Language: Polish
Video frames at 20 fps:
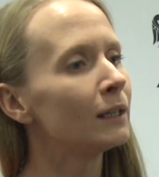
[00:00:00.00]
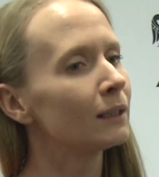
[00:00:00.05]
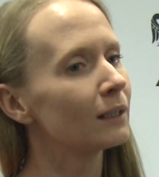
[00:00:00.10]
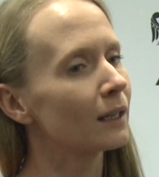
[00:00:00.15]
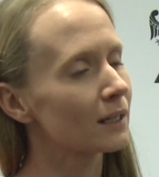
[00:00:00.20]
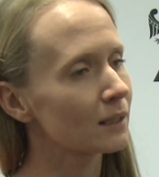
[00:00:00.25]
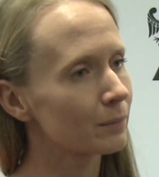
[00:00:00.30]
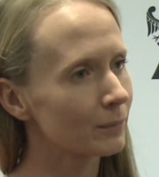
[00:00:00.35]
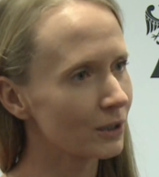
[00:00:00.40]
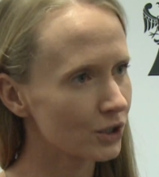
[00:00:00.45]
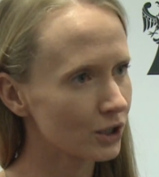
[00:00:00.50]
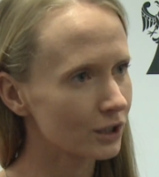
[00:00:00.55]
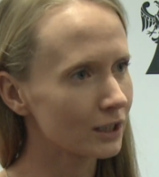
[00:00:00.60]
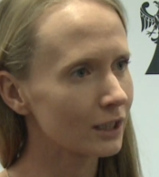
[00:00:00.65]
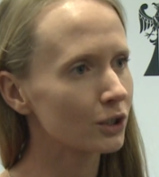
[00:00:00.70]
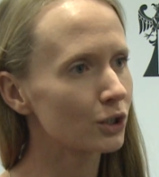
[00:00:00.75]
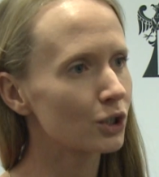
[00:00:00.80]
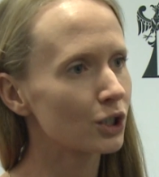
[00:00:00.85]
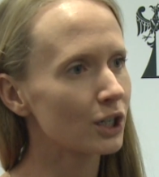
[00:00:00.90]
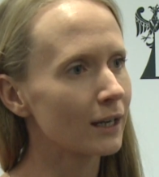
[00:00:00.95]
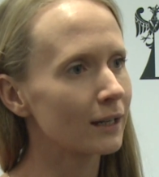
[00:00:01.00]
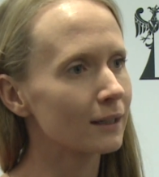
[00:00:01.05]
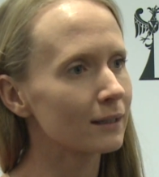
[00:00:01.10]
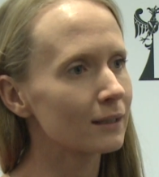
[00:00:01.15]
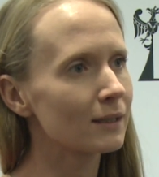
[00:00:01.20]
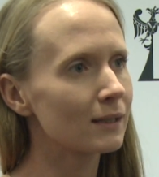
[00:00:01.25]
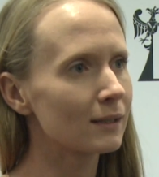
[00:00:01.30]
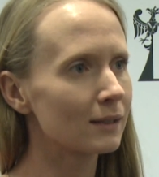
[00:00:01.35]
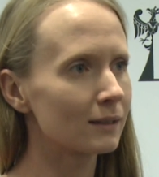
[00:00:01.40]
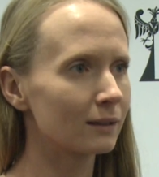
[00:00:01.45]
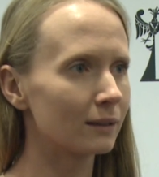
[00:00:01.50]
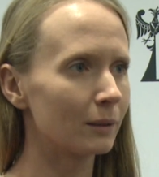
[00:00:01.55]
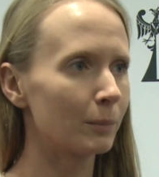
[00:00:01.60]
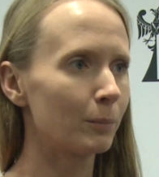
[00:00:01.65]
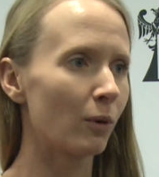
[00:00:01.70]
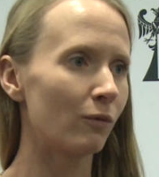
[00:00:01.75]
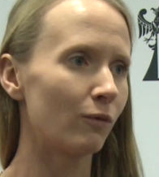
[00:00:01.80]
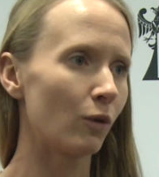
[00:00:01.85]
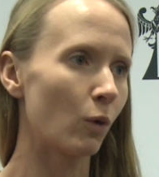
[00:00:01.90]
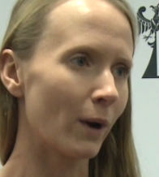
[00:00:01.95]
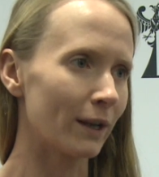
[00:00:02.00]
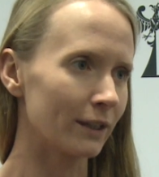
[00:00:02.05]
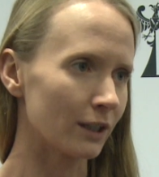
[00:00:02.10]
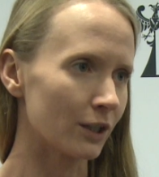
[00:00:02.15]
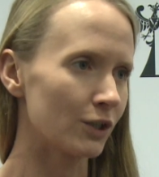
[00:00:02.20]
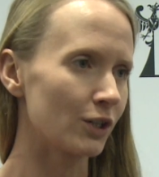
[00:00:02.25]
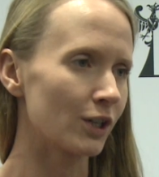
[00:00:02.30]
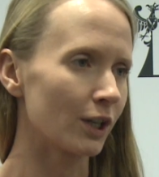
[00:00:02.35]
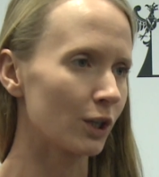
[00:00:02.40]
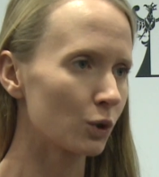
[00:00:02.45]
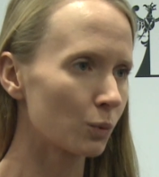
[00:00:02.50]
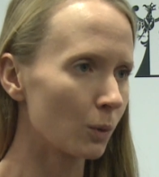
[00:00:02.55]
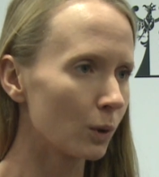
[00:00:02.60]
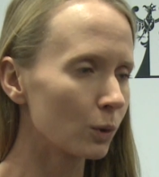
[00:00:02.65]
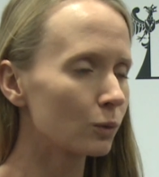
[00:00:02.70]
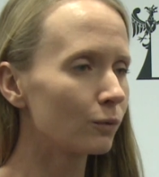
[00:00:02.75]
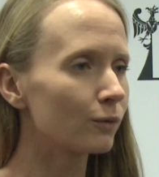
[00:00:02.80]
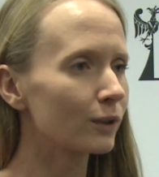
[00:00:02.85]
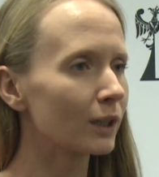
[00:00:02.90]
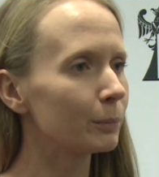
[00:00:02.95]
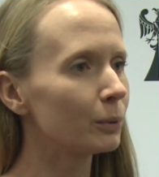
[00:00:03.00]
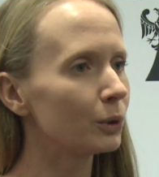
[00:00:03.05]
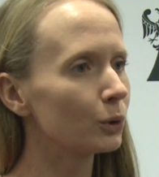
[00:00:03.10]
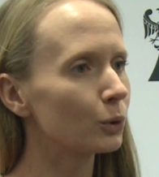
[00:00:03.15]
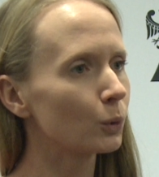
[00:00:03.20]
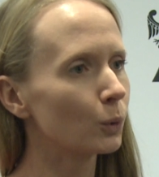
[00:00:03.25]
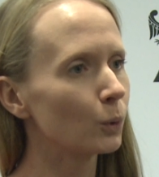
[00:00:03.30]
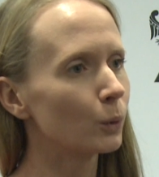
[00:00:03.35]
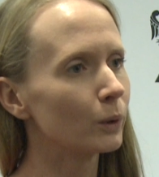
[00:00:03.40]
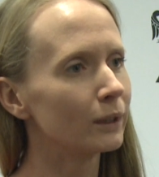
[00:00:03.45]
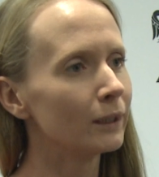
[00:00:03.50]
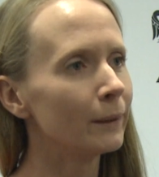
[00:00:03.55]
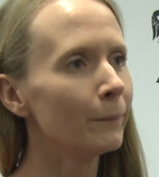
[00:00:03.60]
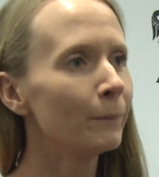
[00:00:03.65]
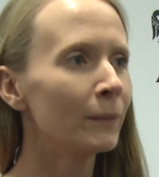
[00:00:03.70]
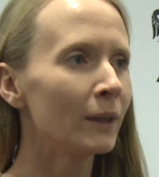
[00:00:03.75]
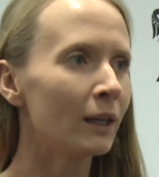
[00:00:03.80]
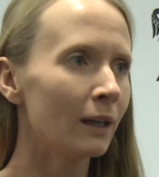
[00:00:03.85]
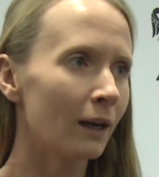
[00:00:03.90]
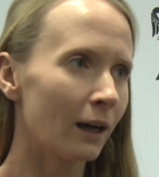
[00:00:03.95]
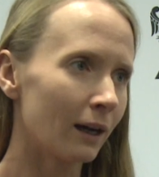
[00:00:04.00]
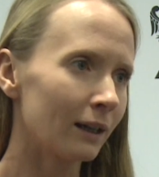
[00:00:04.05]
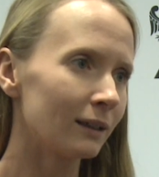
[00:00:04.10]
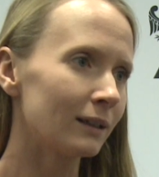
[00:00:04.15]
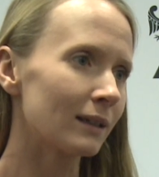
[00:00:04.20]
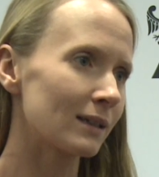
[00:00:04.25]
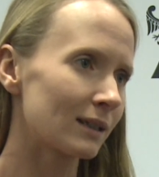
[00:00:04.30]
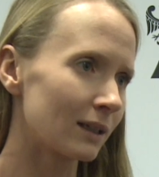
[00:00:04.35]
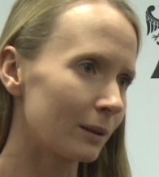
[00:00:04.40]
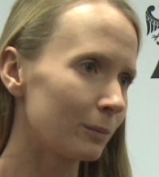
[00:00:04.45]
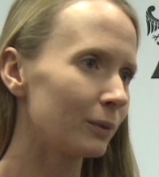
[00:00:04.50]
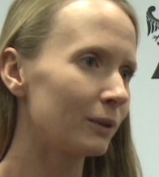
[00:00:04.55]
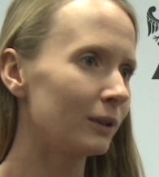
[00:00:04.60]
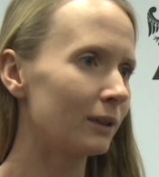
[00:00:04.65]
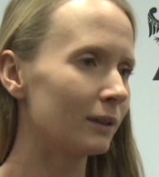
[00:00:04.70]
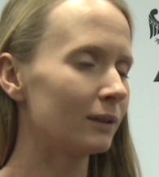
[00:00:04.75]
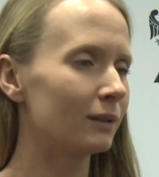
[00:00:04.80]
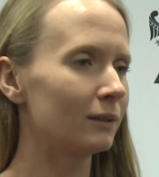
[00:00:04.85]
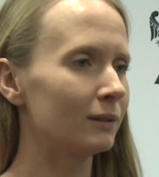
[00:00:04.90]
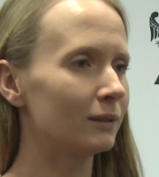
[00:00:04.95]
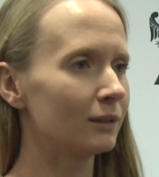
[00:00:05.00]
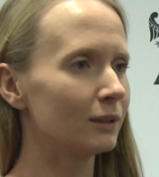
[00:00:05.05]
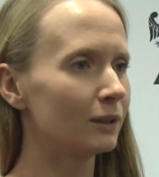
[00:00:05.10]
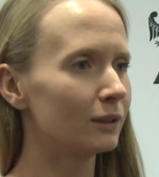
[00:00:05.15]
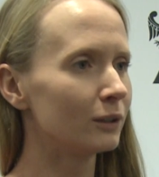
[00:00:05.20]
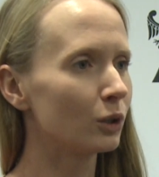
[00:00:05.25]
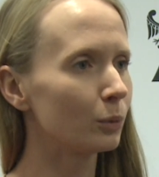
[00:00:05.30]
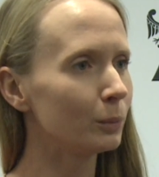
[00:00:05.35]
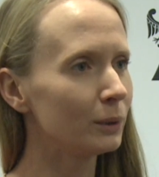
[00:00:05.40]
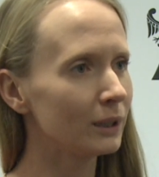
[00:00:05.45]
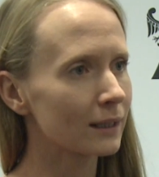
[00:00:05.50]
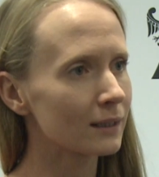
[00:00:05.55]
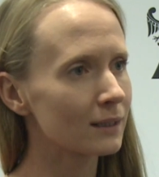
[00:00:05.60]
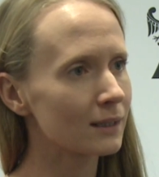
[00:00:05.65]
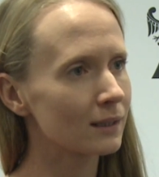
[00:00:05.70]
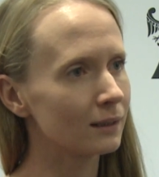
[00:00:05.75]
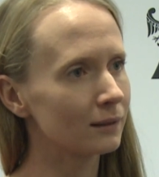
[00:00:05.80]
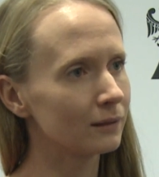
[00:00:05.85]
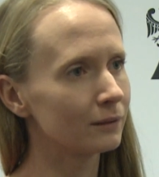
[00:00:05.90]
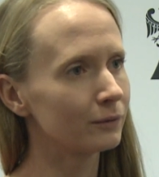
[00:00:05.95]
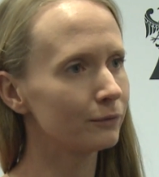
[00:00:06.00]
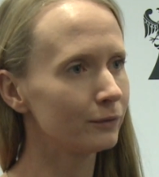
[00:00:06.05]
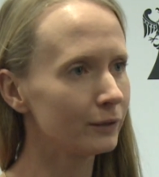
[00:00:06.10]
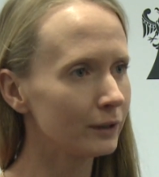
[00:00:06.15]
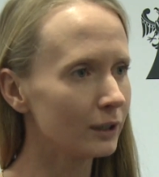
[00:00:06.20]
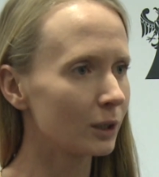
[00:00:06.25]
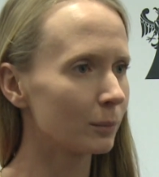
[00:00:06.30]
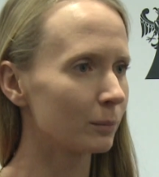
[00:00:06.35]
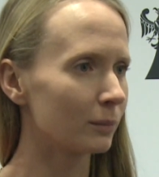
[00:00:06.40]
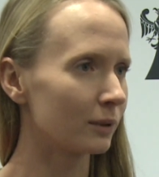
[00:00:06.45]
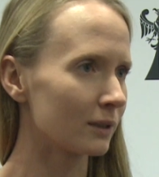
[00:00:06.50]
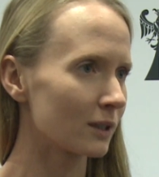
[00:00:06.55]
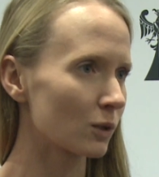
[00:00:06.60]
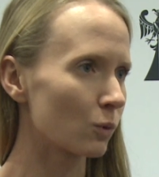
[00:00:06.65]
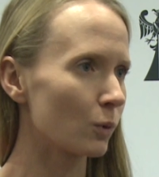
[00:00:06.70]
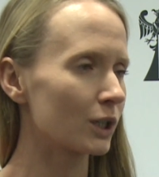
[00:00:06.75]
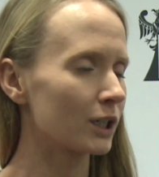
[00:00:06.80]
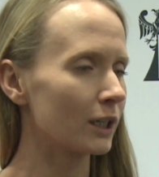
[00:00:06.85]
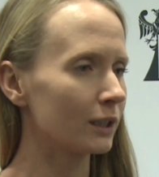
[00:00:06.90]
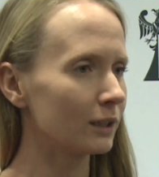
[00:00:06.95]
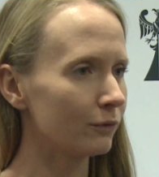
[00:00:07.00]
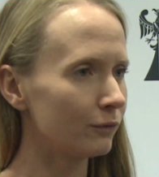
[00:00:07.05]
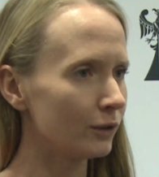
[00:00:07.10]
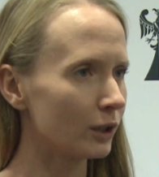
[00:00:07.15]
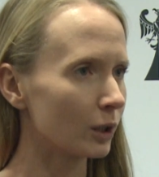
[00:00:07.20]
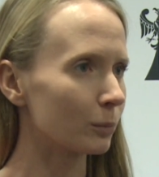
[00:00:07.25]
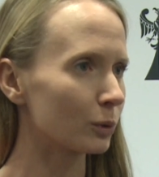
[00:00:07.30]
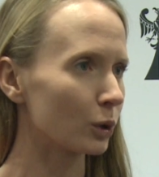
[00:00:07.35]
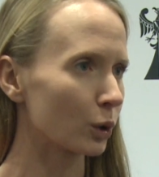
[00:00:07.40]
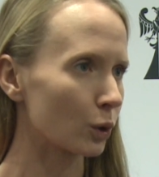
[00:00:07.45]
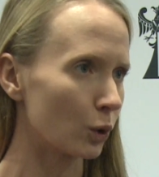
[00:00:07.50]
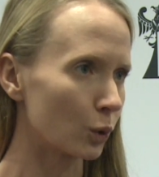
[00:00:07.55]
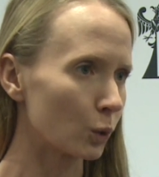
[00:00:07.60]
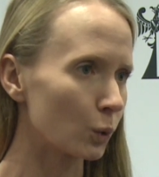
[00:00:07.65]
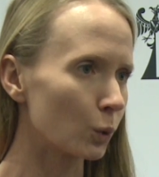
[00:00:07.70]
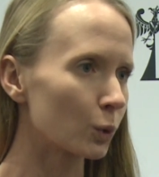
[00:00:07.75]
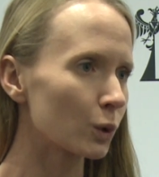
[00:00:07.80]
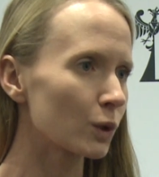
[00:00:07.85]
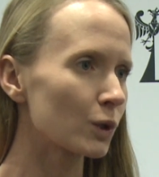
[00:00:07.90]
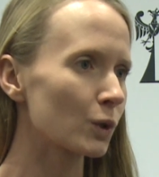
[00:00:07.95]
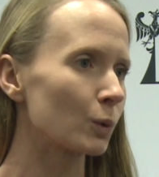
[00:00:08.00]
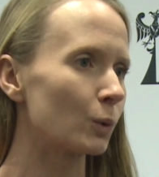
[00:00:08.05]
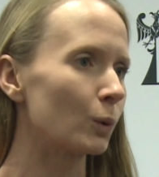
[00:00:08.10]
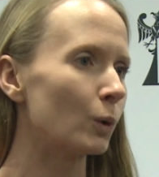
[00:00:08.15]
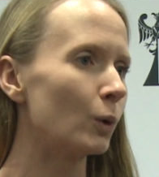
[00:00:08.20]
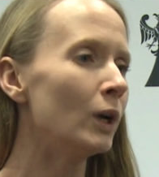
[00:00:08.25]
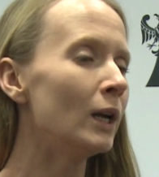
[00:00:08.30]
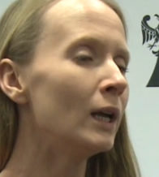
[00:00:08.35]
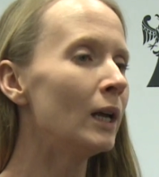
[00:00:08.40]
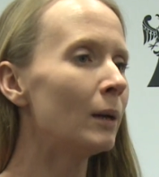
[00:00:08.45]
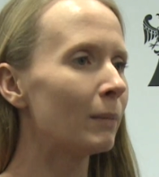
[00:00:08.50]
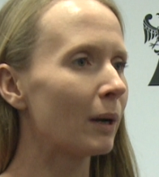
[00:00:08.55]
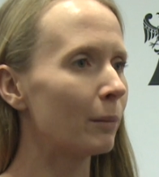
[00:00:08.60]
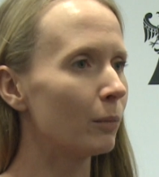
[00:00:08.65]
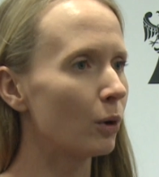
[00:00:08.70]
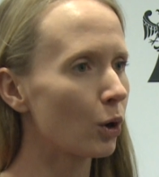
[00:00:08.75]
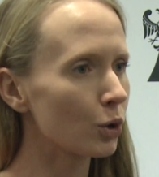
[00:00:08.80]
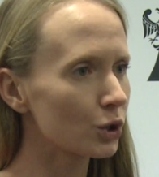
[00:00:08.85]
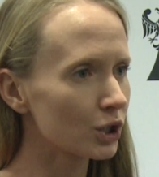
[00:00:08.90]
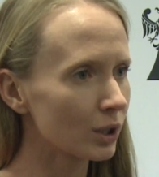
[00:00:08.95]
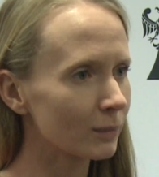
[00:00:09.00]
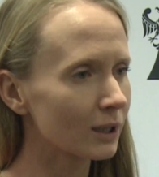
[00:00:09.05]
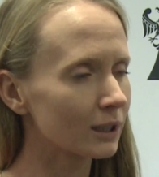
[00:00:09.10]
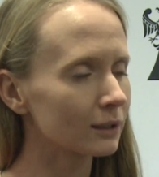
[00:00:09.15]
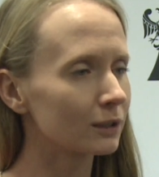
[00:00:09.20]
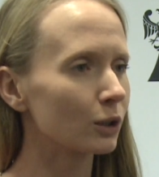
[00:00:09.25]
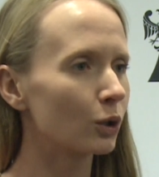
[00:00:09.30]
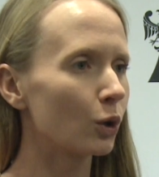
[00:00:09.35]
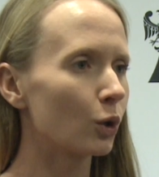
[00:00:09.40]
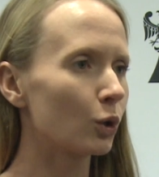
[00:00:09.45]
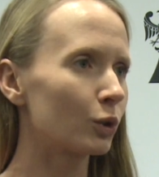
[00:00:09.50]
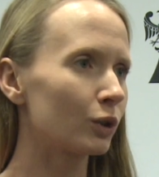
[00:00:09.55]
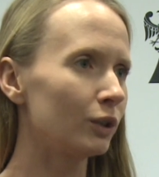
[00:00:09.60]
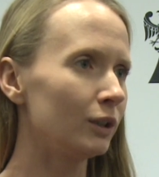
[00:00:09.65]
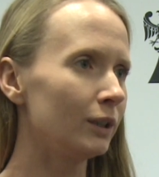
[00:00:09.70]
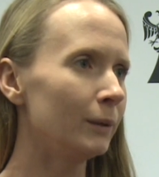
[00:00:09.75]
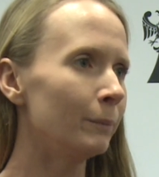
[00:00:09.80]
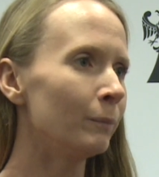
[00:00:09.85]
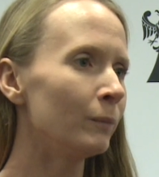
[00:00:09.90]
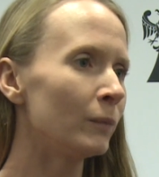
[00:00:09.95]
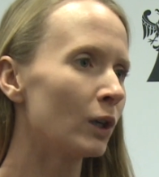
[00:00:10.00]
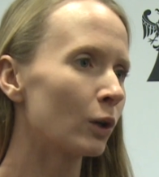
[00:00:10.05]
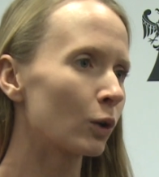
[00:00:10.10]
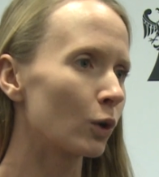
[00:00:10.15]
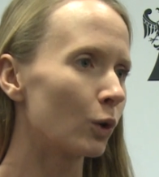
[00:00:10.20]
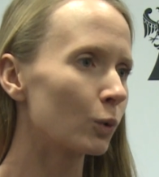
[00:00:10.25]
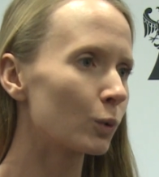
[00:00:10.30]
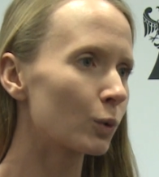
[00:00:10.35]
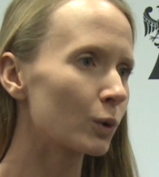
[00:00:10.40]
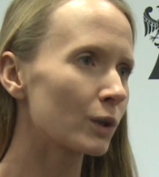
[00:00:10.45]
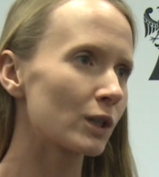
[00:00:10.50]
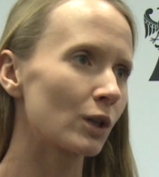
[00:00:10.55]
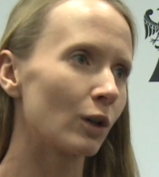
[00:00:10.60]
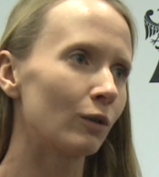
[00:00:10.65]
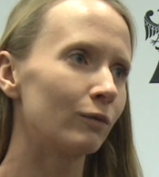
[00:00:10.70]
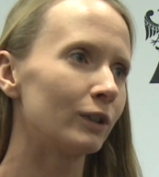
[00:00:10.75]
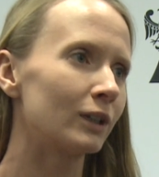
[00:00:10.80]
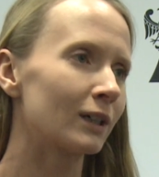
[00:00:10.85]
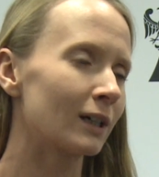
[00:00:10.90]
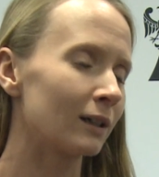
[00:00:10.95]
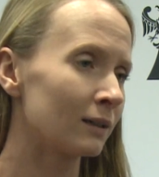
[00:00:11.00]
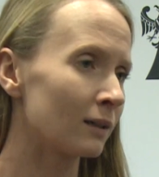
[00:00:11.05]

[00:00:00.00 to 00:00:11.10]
Teraz będzie ten czas e, powołania dzisiaj członków kapituły, a następnie e, nominacje firm, zgłaszanie firm do konkursu. Mamy 8 kategorii konkursowych.